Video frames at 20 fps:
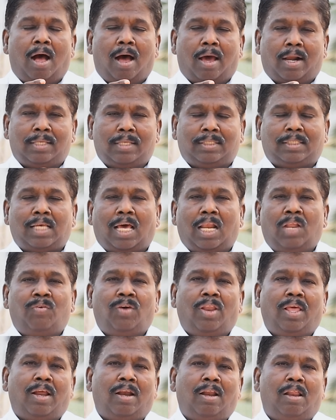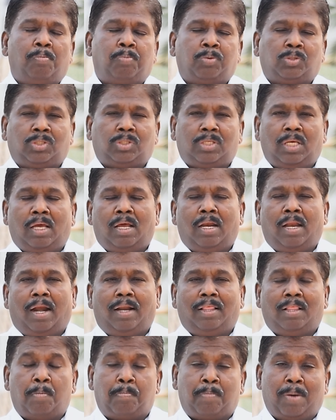அரசு அலுவலகங்களில் புஸ்தகங்கள்
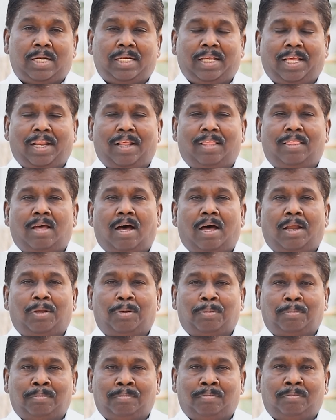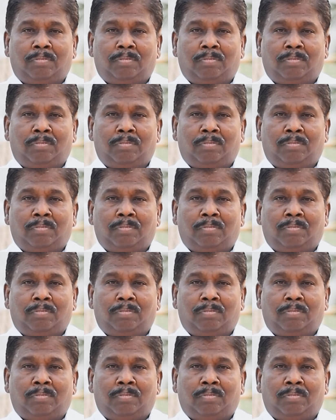எழுதப்பட்டிருந்தாலும்